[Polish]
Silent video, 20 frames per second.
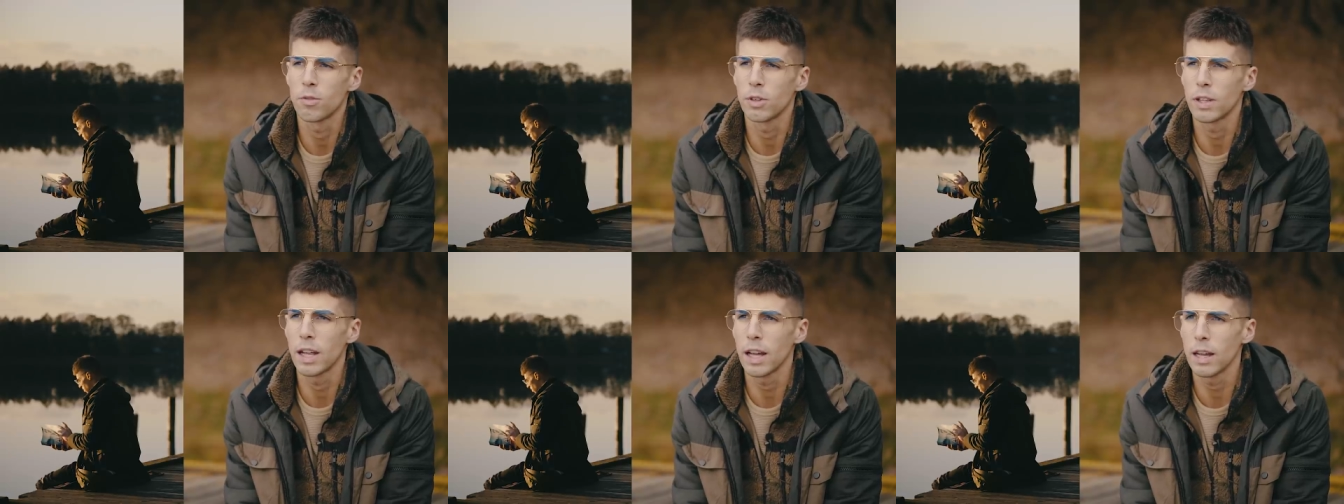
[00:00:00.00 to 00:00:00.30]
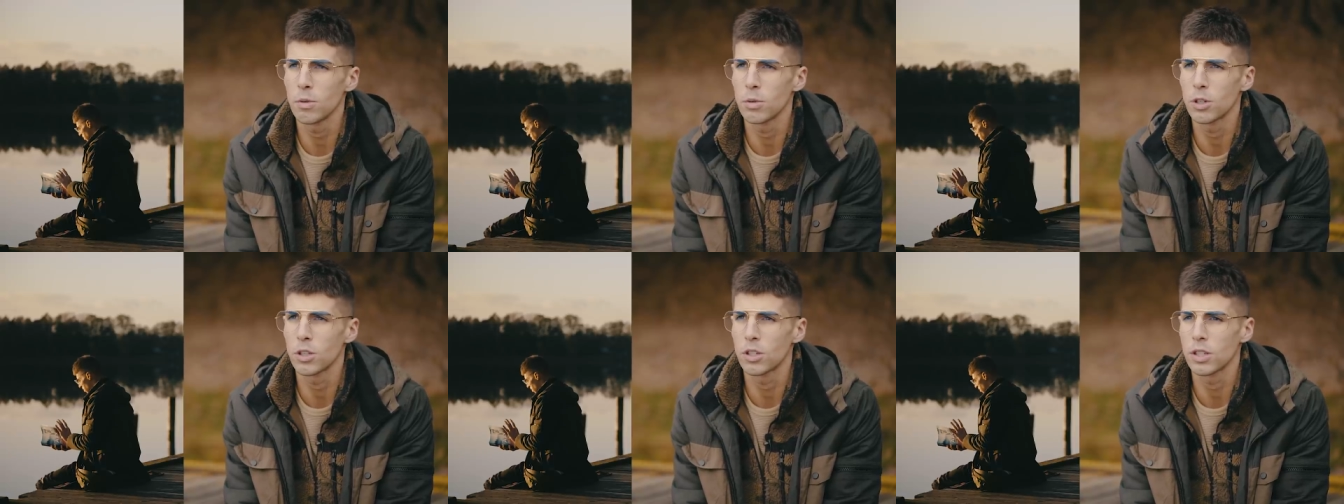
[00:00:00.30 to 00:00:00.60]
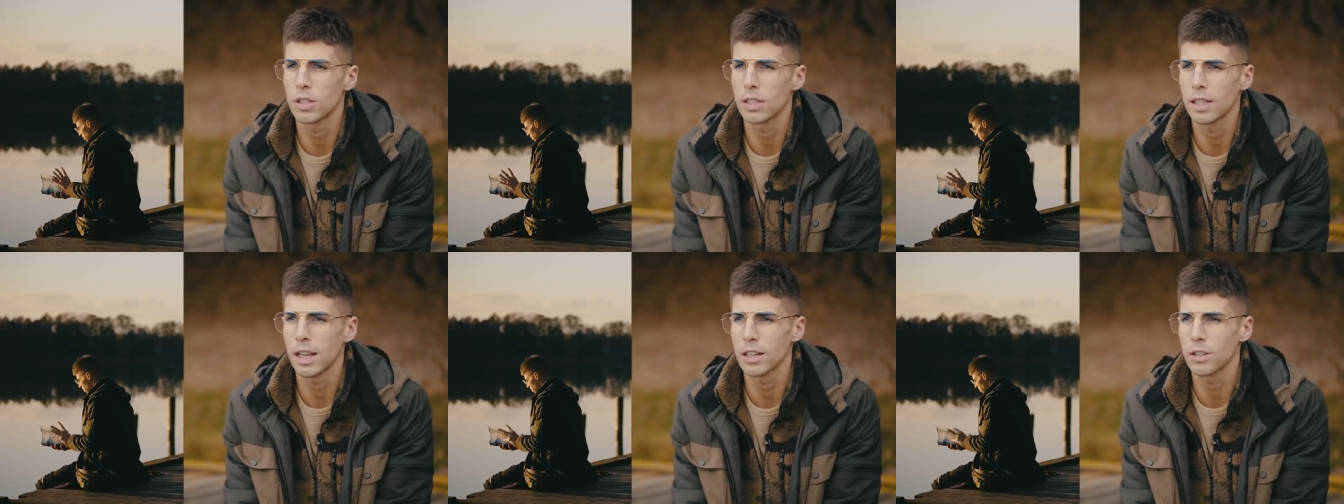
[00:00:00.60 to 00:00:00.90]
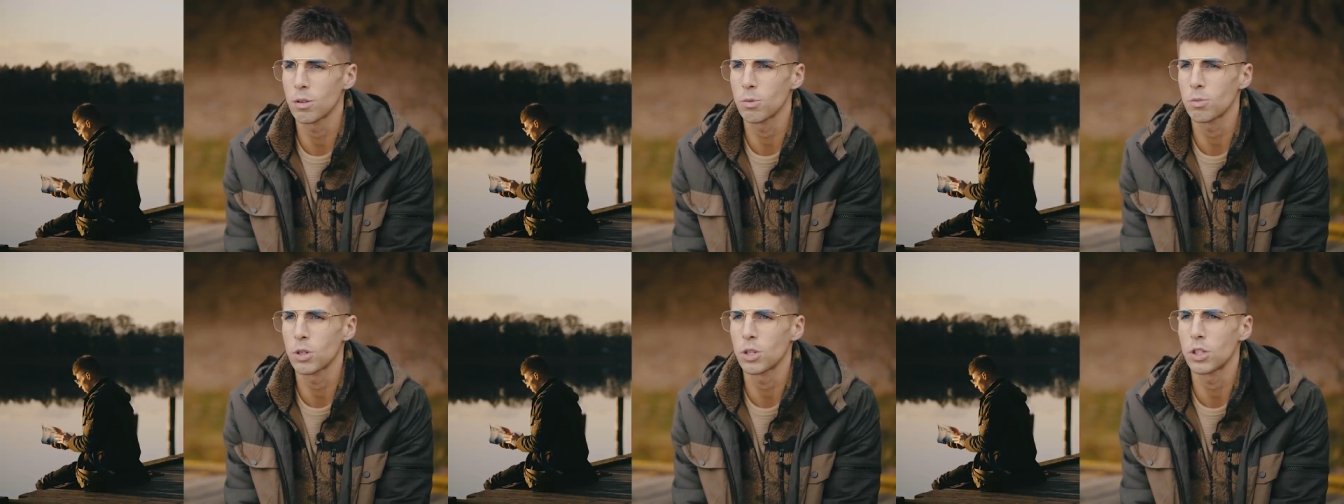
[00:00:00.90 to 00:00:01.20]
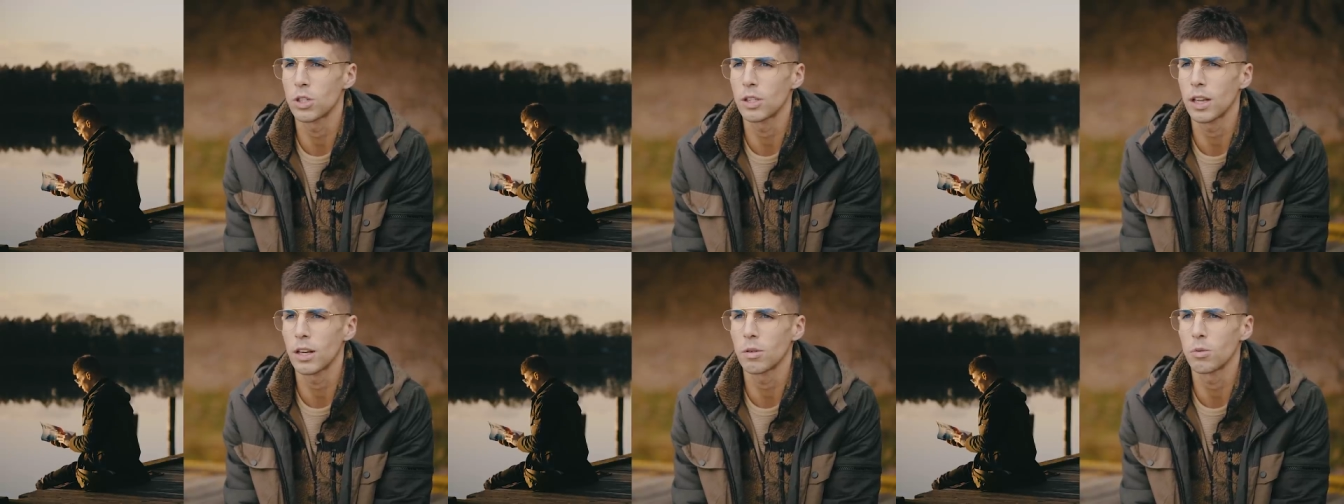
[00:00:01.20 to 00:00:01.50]
wydaje mi się, że z każdą
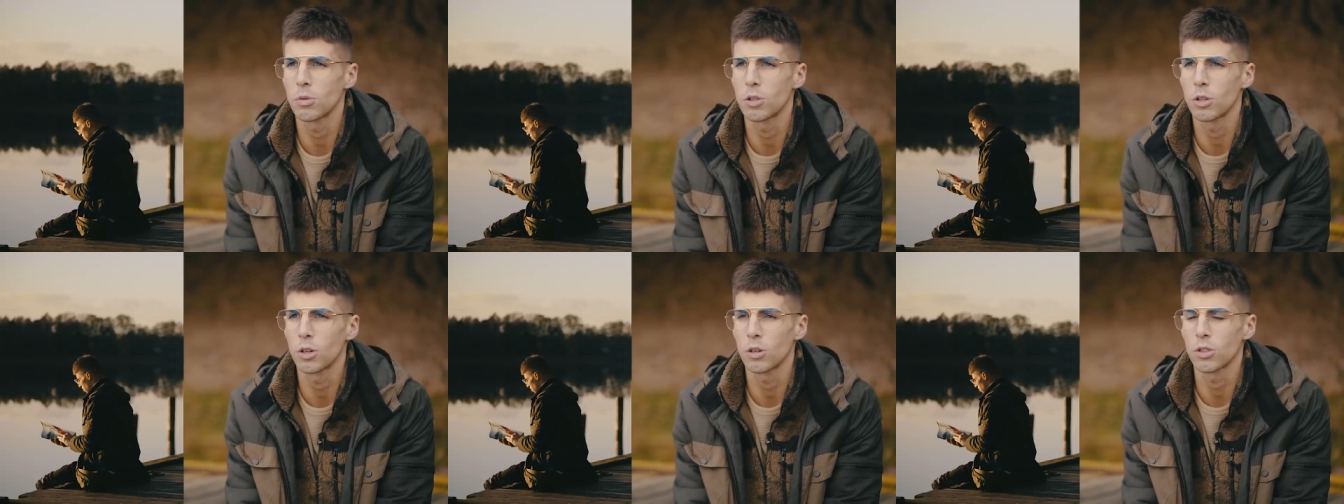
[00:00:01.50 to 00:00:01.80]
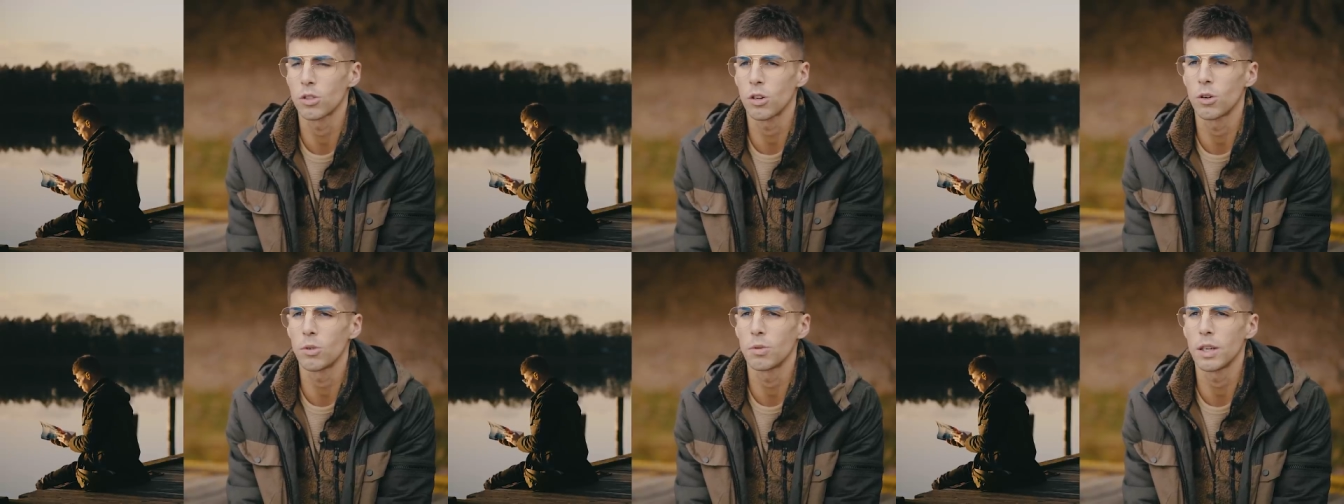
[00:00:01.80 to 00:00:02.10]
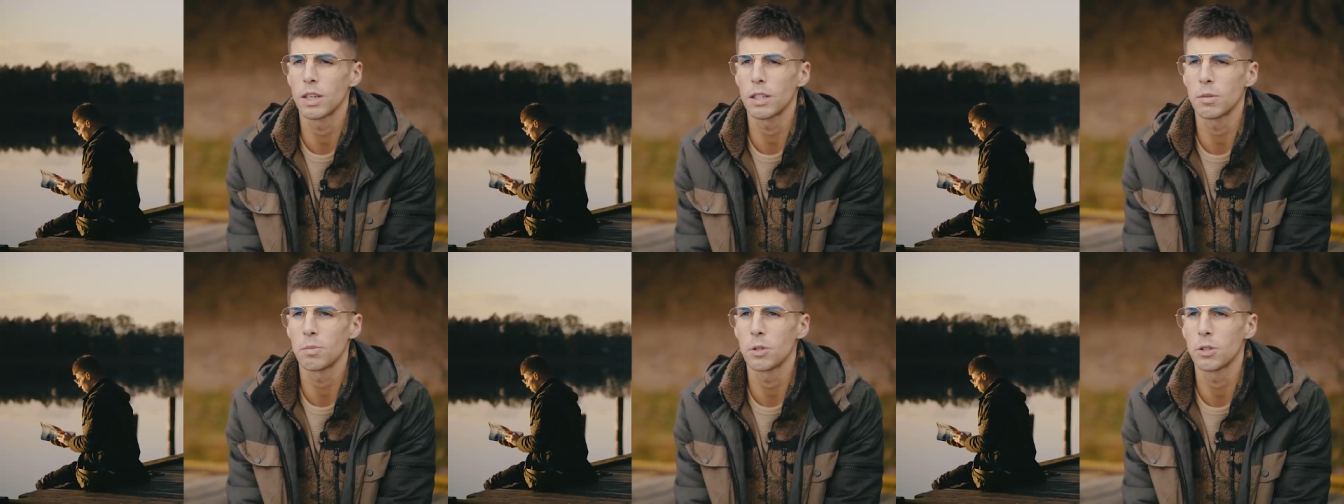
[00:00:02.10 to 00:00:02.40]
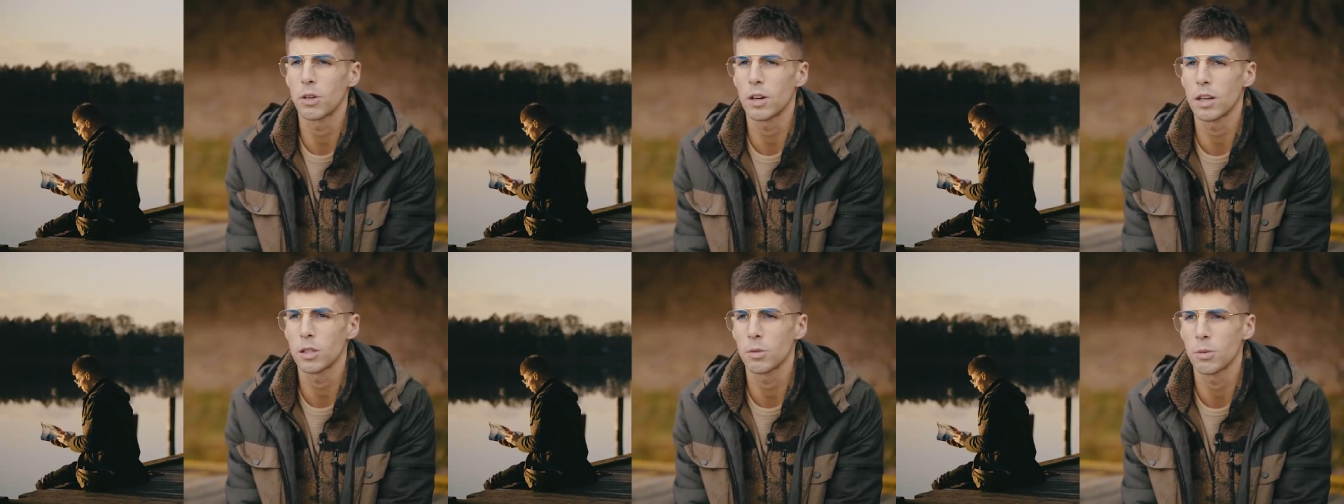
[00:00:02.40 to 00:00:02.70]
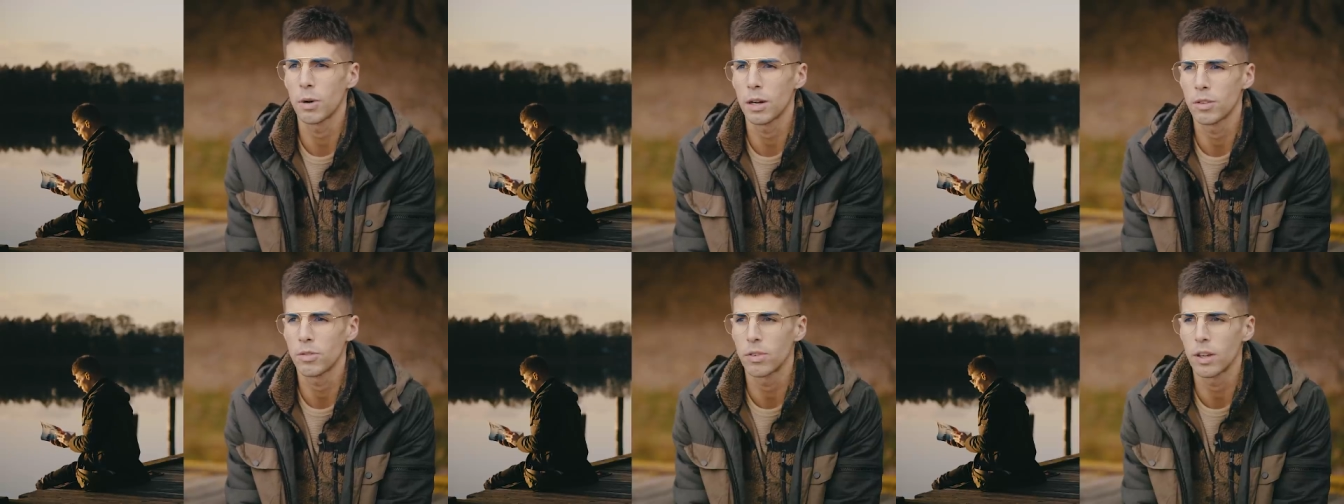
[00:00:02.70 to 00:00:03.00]
przeczytaną książką jest mi coraz
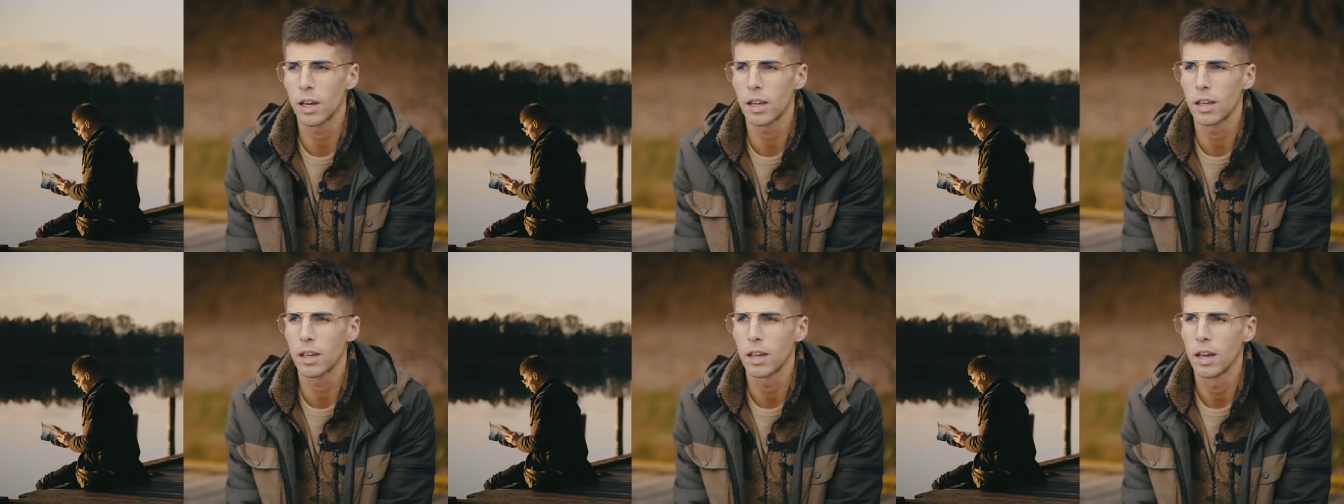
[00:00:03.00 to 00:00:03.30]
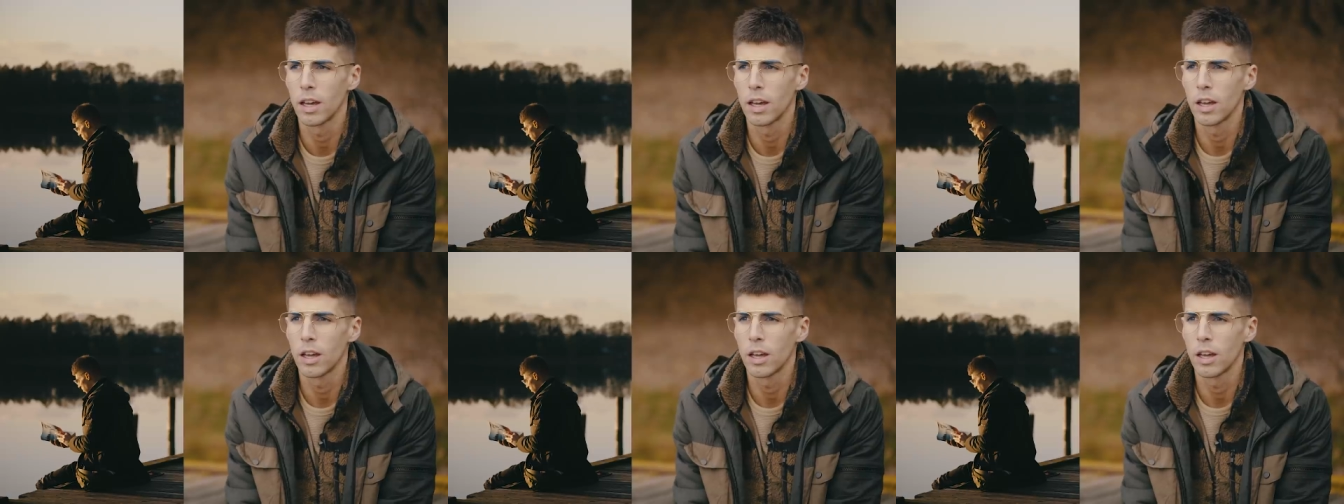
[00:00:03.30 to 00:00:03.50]
łatwiej